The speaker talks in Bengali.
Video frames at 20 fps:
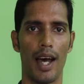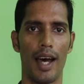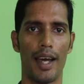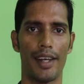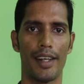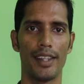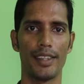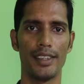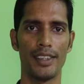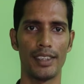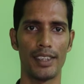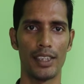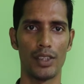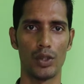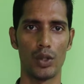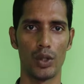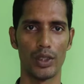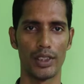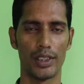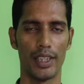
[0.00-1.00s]
আর
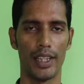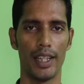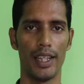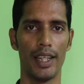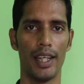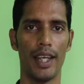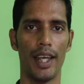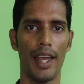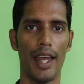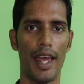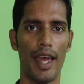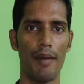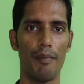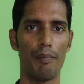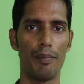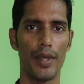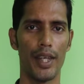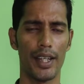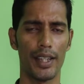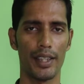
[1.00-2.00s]
রেজিস্ট্যান্স হচ্ছে
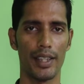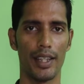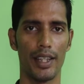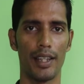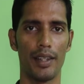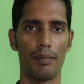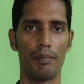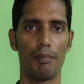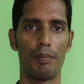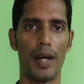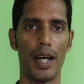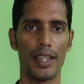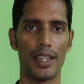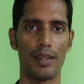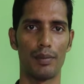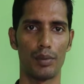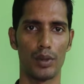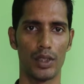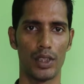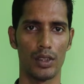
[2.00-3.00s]
অ্যাম্পিয়ারকে
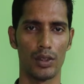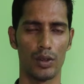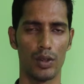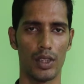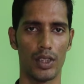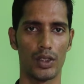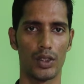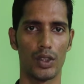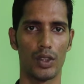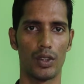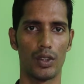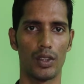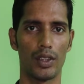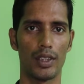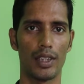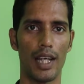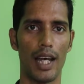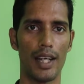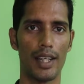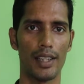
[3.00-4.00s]
বাধা প্রদান করার জন্য
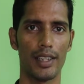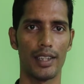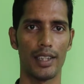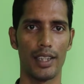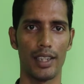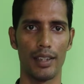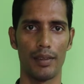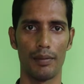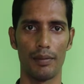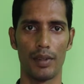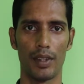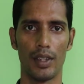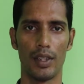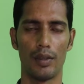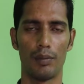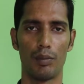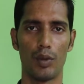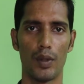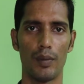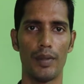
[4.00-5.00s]
কারেন্টকে
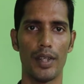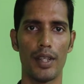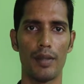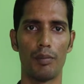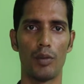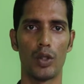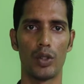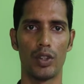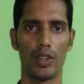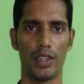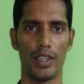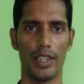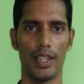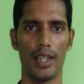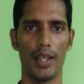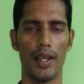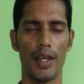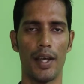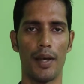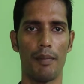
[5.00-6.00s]
পরিবাহীর মধ্য
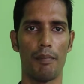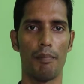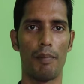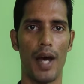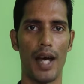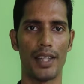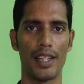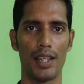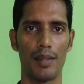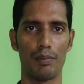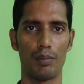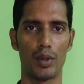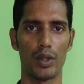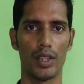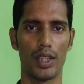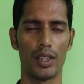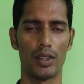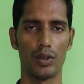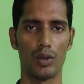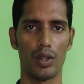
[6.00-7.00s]
দিয়ে বাধা
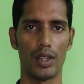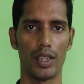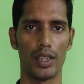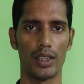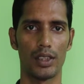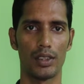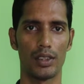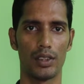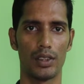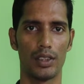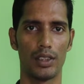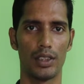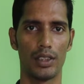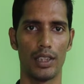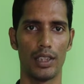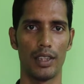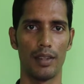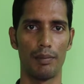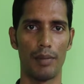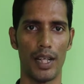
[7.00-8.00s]
প্রদান করা
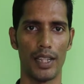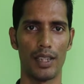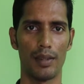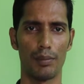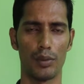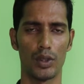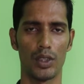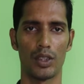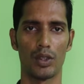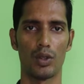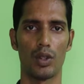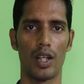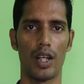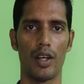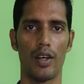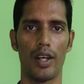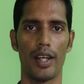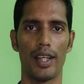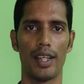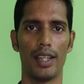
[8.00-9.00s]
যে বাধা প্রদান করা
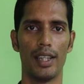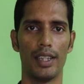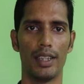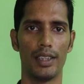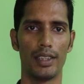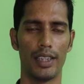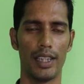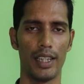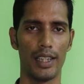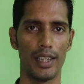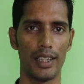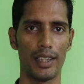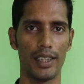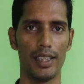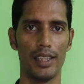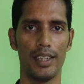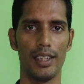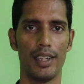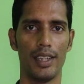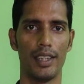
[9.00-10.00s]
হয়
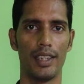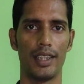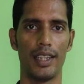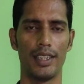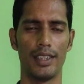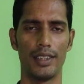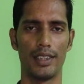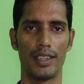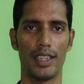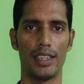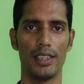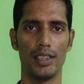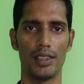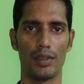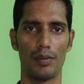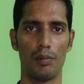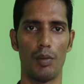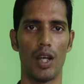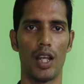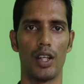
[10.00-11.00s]
সেটাকেই রেজিস্ট্যান্স
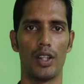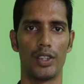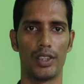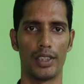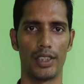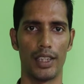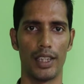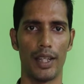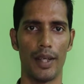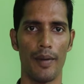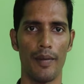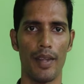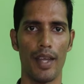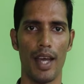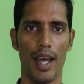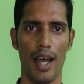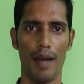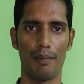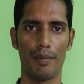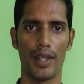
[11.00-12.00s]
বলা হচ্ছে
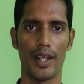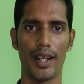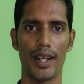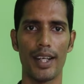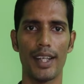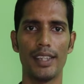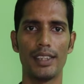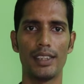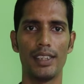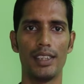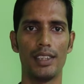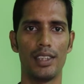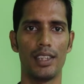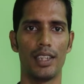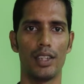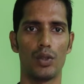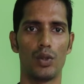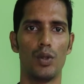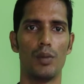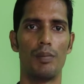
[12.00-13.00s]
আপনারা এই
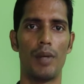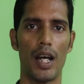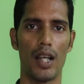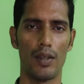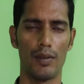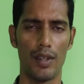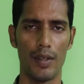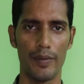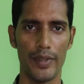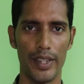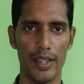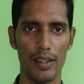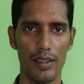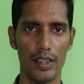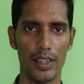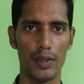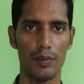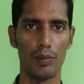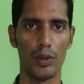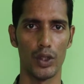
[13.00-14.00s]
চিত্রে খুব ভালোভাবেই
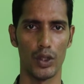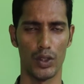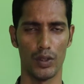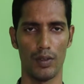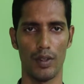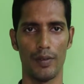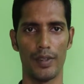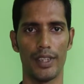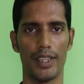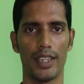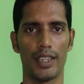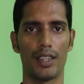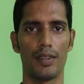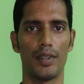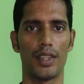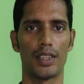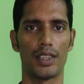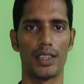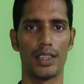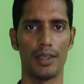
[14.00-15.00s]
স্পষ্টভাবেই দেখতে
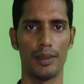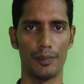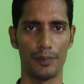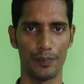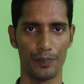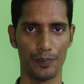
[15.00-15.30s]
পাচ্ছেন